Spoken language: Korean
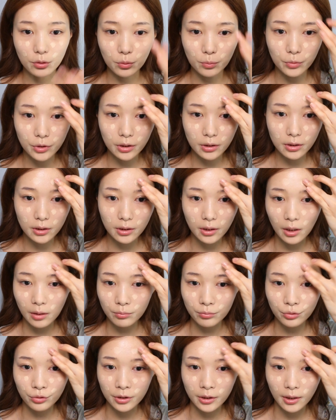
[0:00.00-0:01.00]
좀
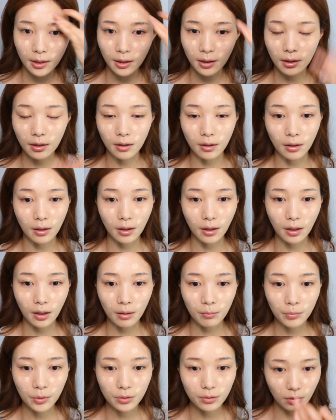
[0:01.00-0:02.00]
칙칙한 부위나
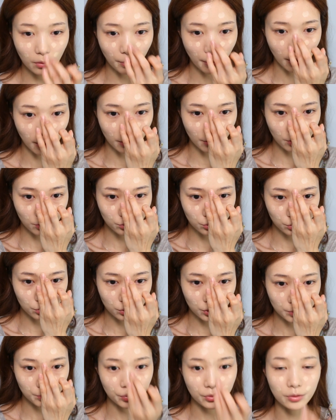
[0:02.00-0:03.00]
한 번 더
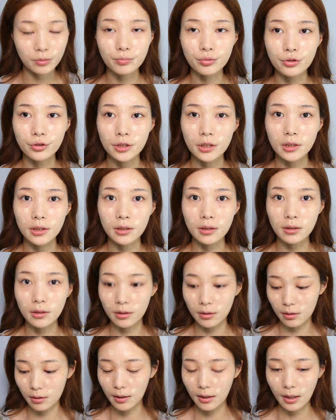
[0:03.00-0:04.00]
밝혀주고 싶은
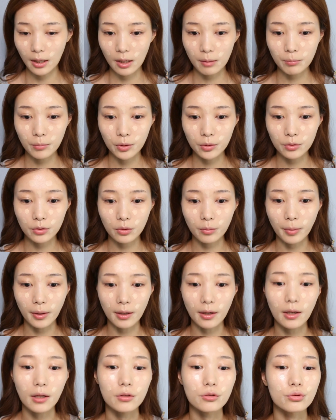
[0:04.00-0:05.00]
부위를 한번더
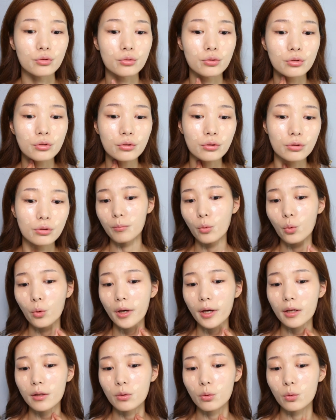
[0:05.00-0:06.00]
발라주고
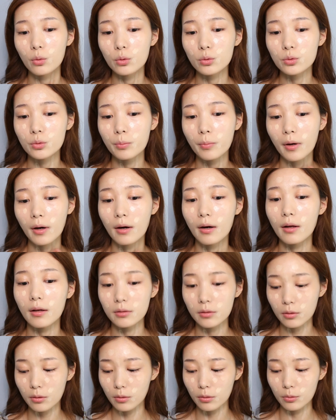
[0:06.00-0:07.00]
목에도 좀
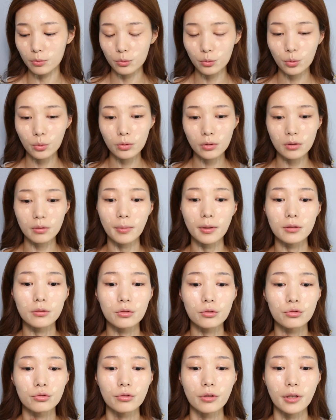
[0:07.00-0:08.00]
발라서 톤을
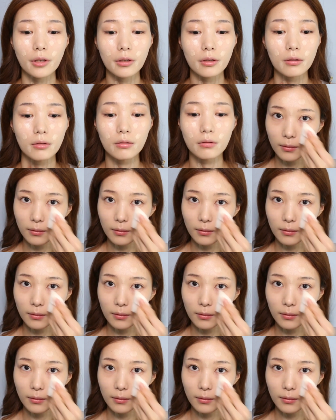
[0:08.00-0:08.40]
맞춰줄게요.